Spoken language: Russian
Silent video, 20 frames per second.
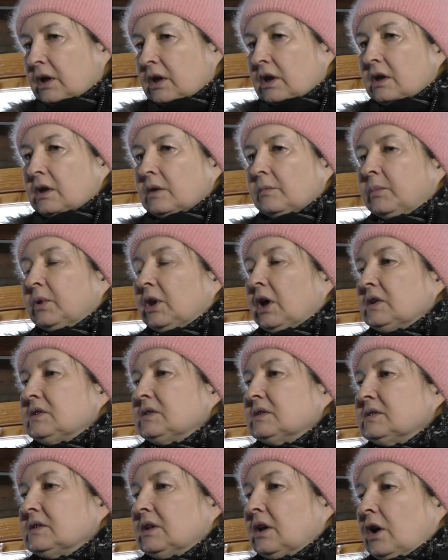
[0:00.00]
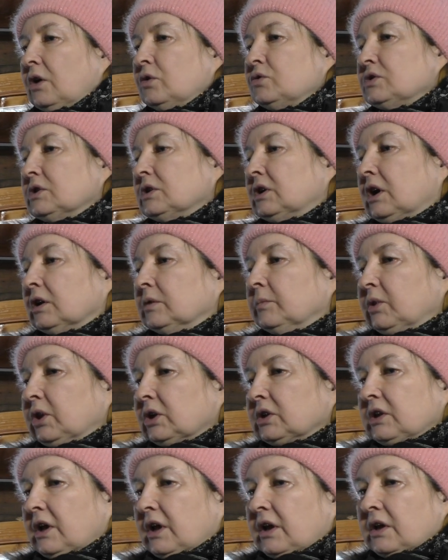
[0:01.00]
и платят, стараются их
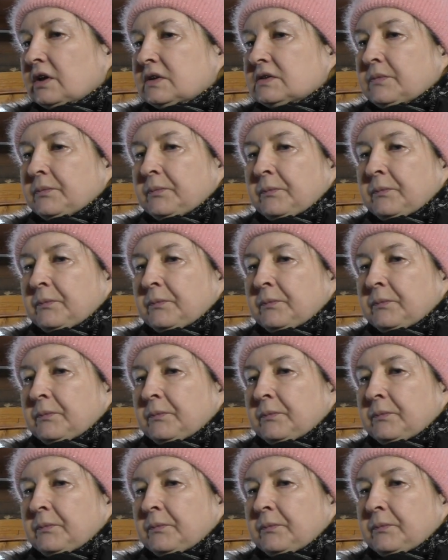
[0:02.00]
отблагодарить.